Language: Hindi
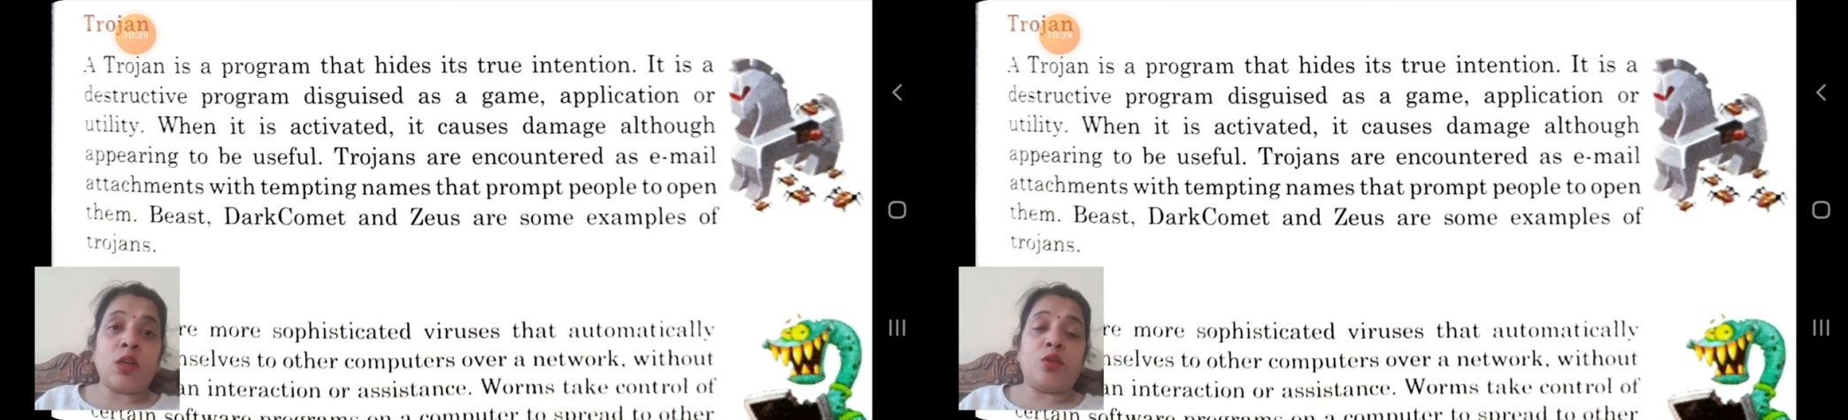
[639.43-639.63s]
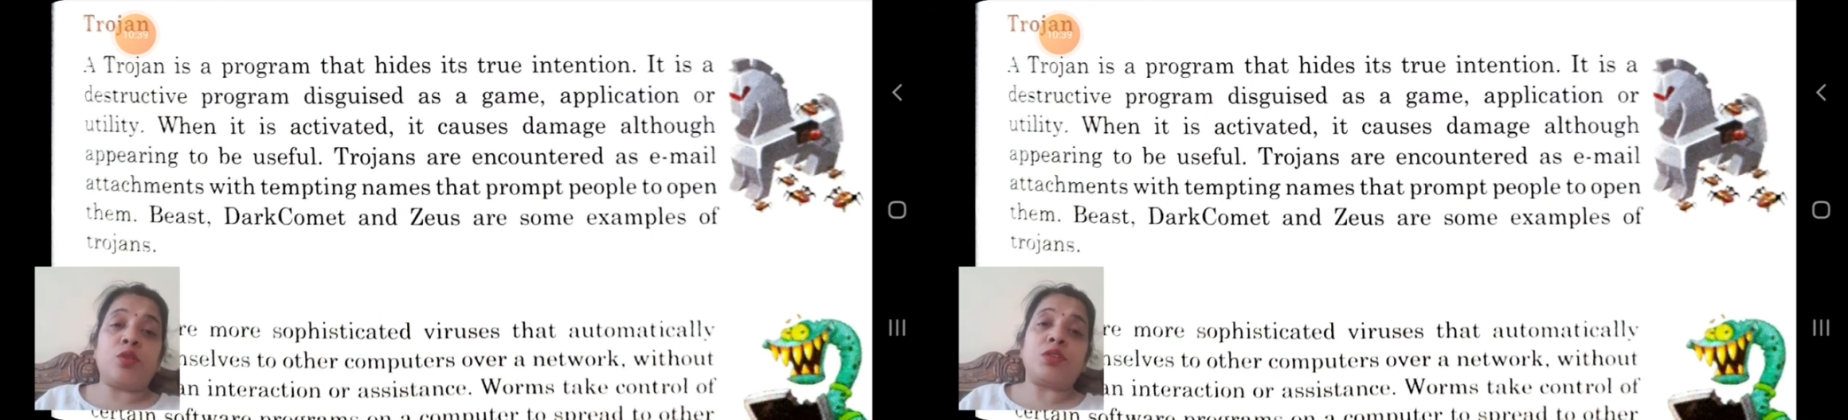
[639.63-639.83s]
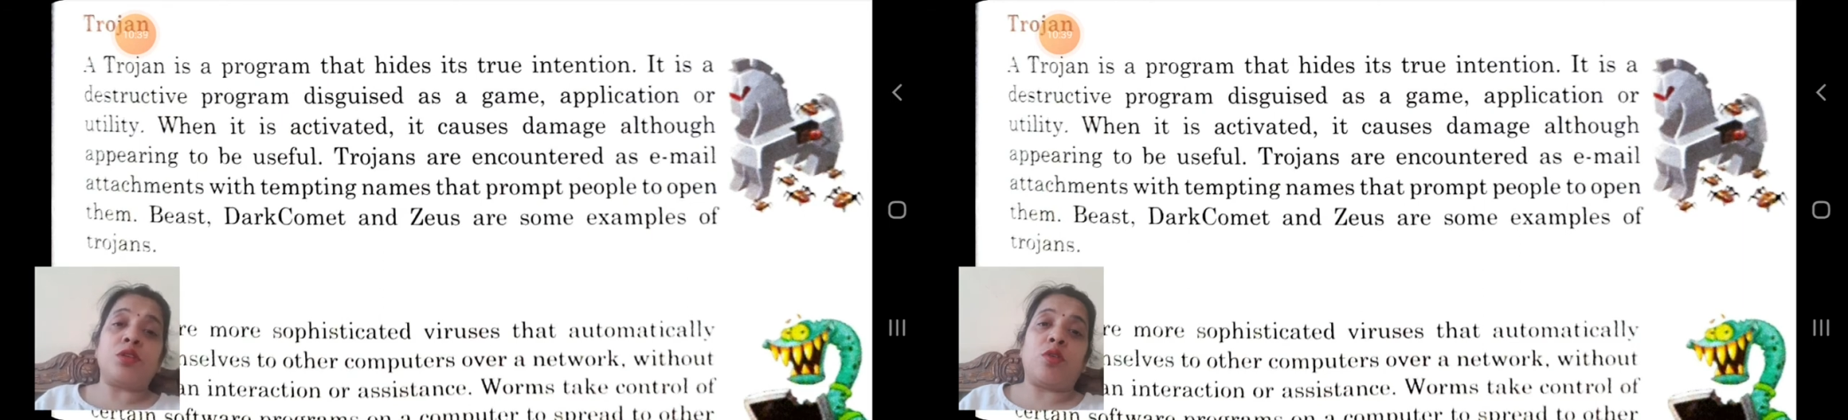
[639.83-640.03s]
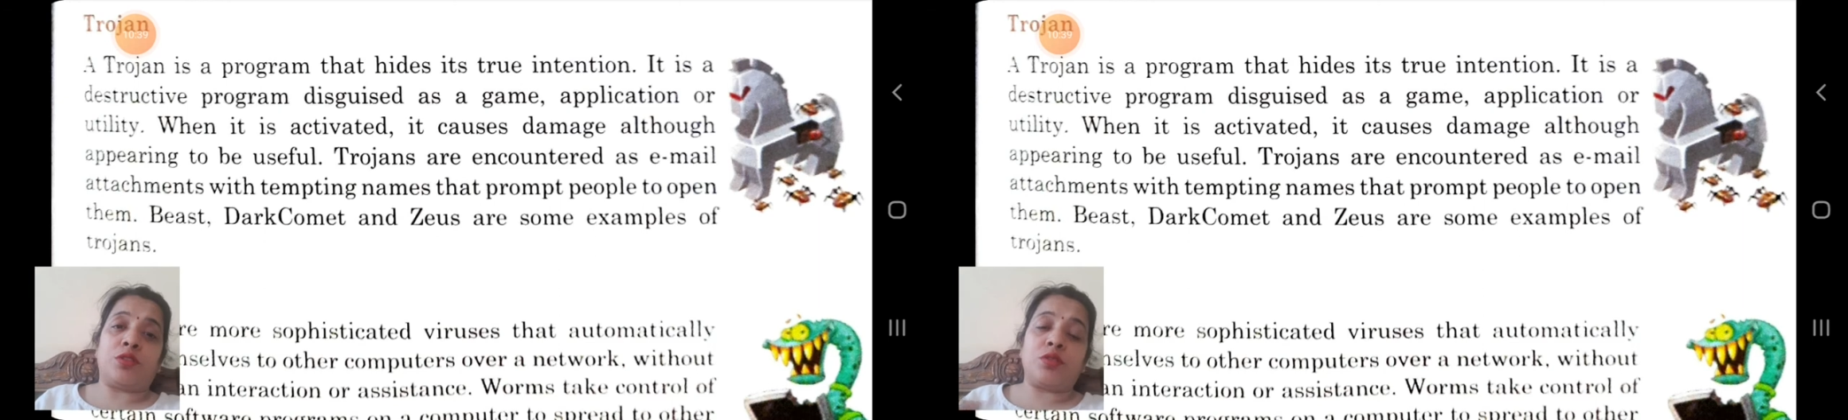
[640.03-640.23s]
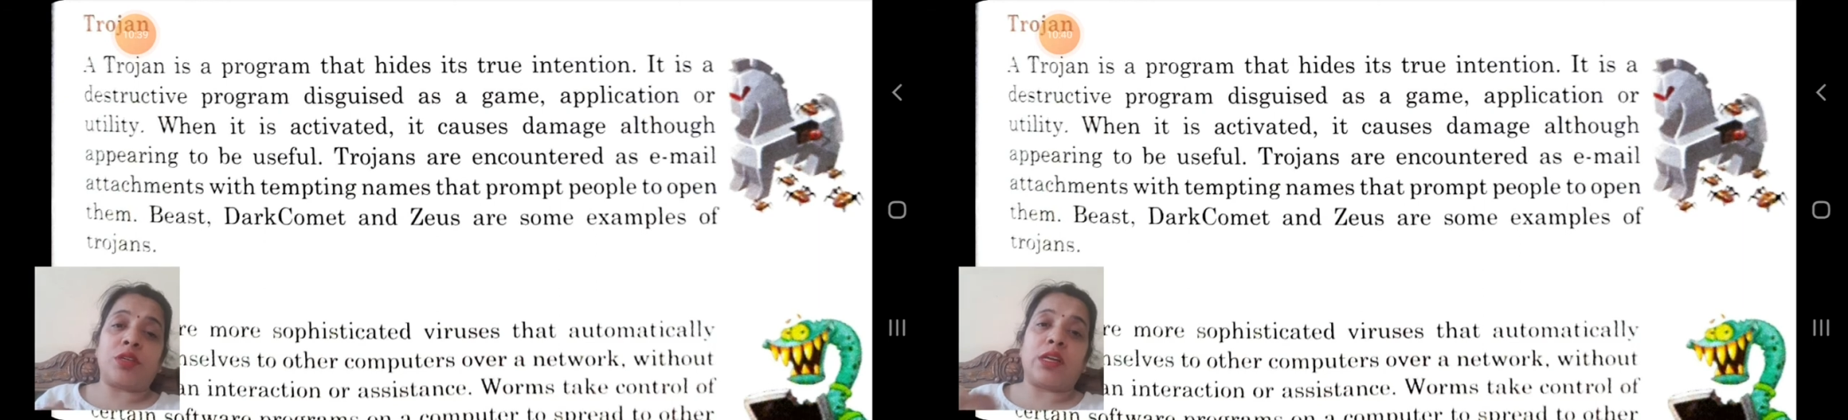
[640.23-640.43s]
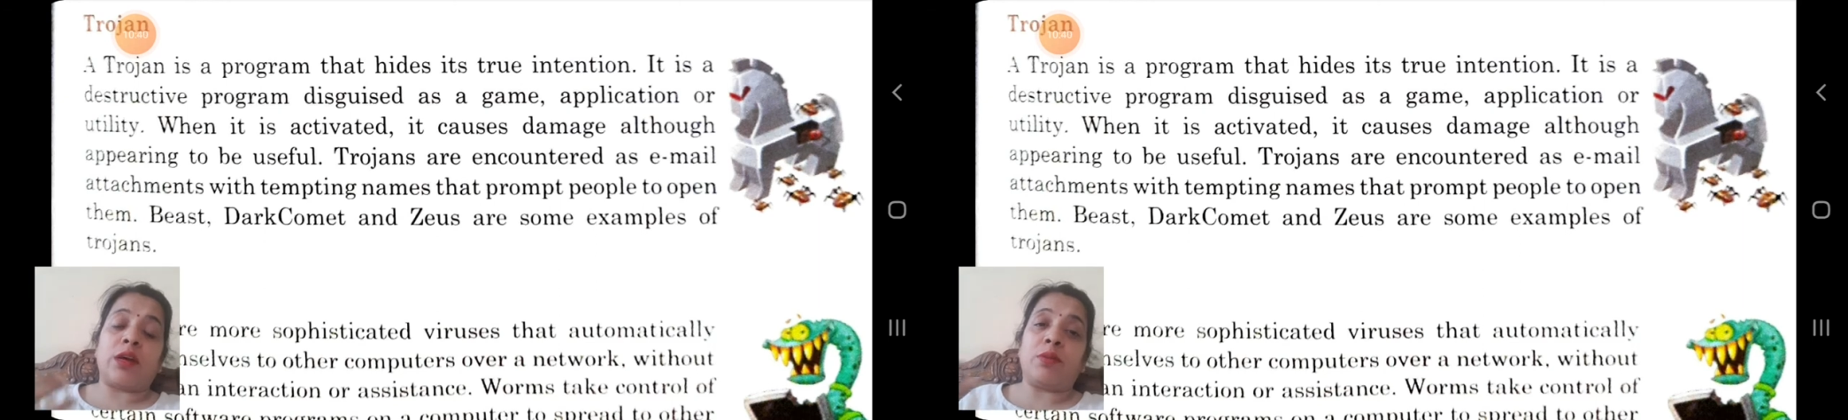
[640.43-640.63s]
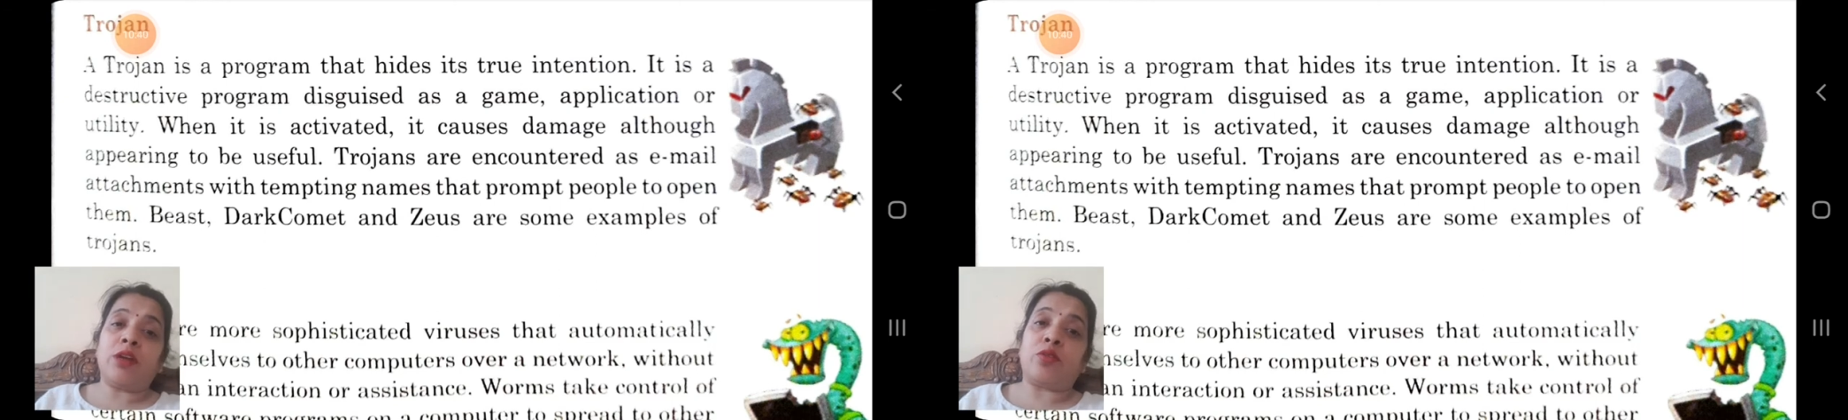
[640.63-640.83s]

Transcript: ट्रोज़न हॉर्स उसका नाम था